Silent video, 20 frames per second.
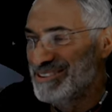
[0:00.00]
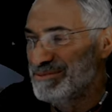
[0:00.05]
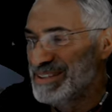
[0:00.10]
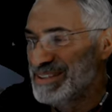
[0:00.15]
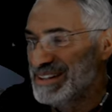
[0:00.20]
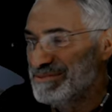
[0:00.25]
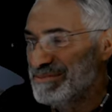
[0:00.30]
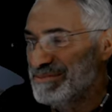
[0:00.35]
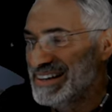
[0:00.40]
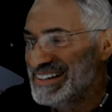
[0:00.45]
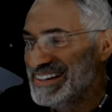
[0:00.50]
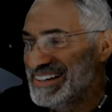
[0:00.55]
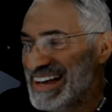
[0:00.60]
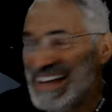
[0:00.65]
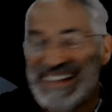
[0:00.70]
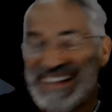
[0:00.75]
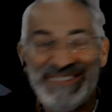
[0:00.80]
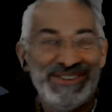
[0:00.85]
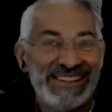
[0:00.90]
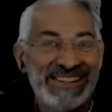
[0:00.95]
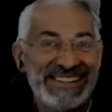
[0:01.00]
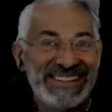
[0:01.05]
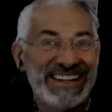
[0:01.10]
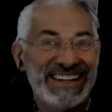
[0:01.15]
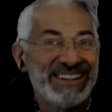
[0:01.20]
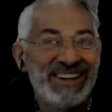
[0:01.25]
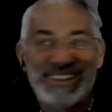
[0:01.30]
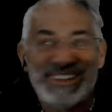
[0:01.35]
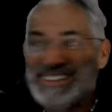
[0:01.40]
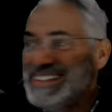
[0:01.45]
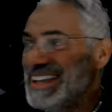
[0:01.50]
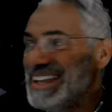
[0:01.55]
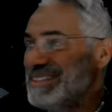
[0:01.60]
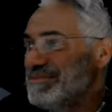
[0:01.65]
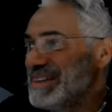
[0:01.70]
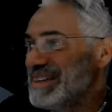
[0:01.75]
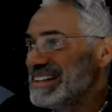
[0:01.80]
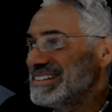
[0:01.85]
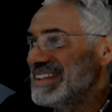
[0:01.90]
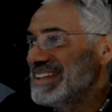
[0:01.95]
Complètement hallucinant. Il y a
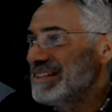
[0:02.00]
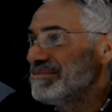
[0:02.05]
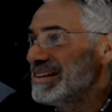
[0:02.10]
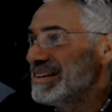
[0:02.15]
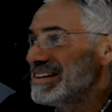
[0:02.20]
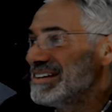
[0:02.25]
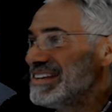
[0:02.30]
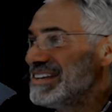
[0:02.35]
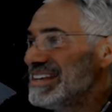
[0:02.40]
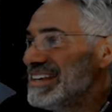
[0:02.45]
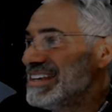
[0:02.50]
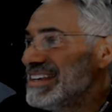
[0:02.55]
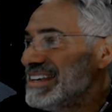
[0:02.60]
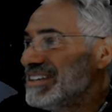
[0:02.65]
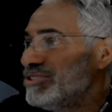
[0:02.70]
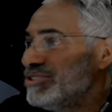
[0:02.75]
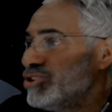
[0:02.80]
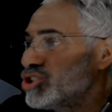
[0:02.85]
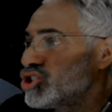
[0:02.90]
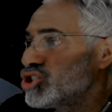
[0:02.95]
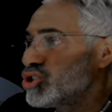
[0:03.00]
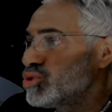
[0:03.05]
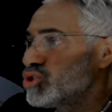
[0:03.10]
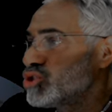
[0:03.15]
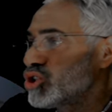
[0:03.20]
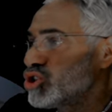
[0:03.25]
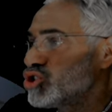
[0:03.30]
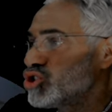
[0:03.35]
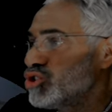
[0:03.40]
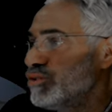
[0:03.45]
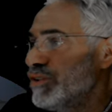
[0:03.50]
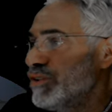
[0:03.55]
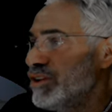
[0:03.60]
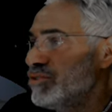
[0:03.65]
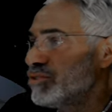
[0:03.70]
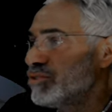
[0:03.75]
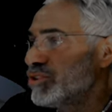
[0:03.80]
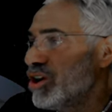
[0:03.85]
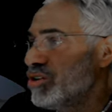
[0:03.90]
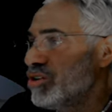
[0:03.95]
tellement, tellement de choses que tu le
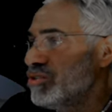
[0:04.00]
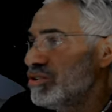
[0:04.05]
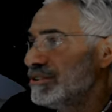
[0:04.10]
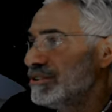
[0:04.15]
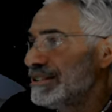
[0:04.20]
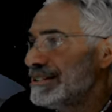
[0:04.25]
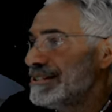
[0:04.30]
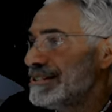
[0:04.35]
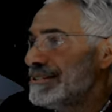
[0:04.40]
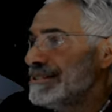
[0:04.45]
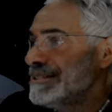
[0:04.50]
veuilles ou non,